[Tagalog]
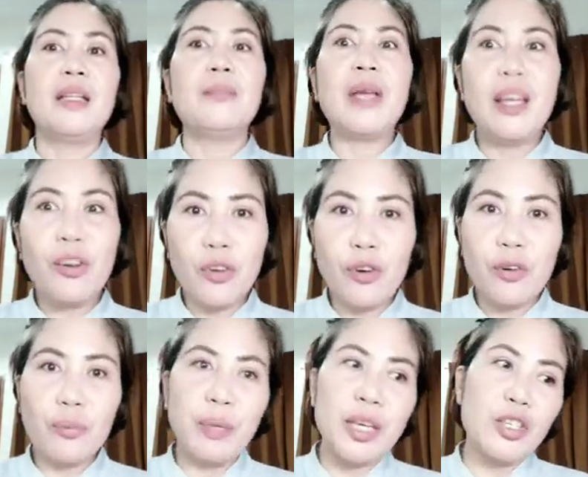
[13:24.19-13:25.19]
pero
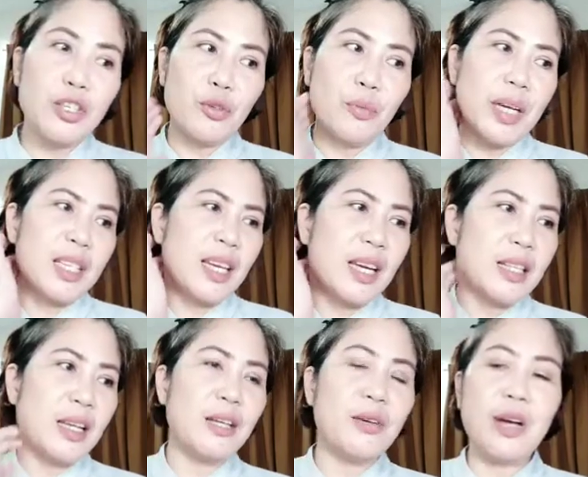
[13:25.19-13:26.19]
medyo tumaas
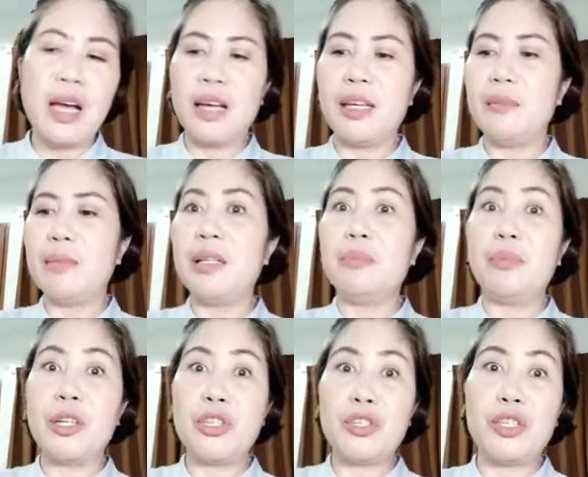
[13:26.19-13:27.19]
yata yung aking blood
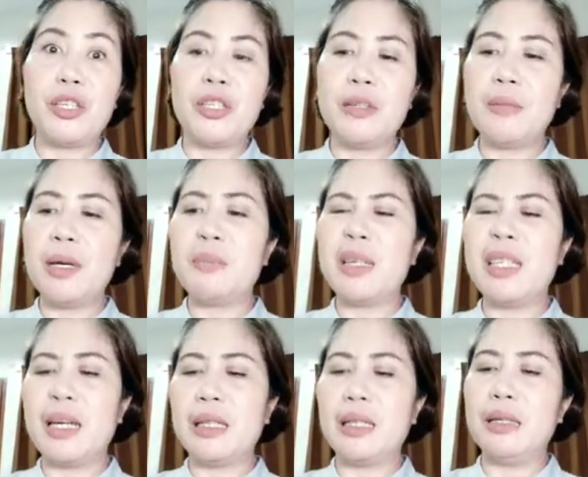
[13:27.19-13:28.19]
pressure naman.
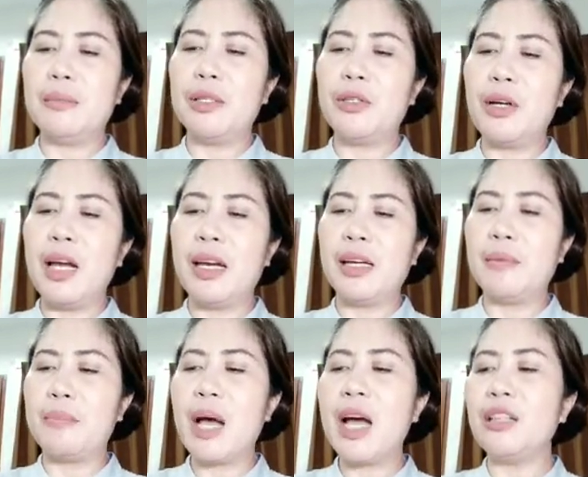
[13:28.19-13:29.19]
Masakit na naman yung aking
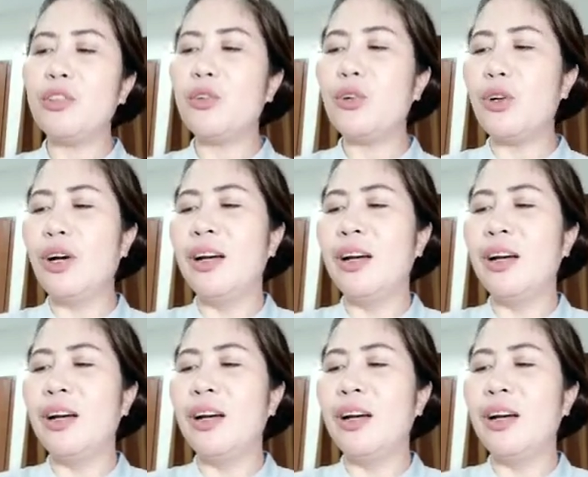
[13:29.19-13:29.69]
batok.